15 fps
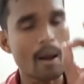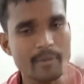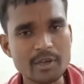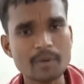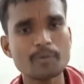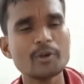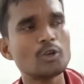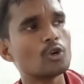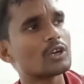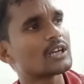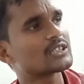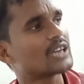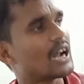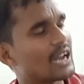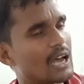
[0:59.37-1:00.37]
আমি
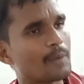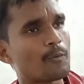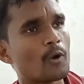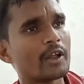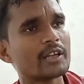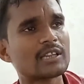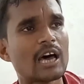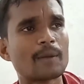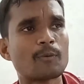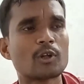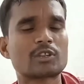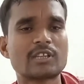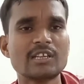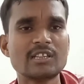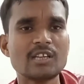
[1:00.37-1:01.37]
ভিডিওটা ছাড়ার পরে
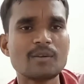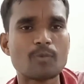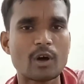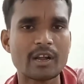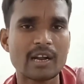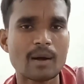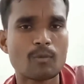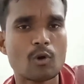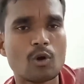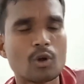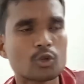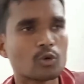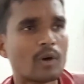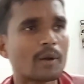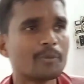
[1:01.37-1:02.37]
তারপর তিন দিন পর এরা
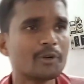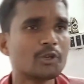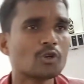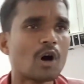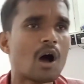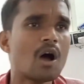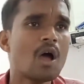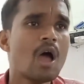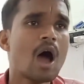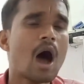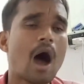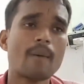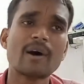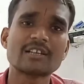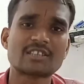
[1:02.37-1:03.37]
বললো তোমার ভিডিও
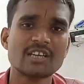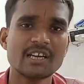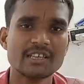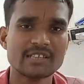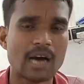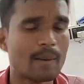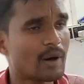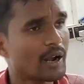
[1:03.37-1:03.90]
আবার ছেড়েছে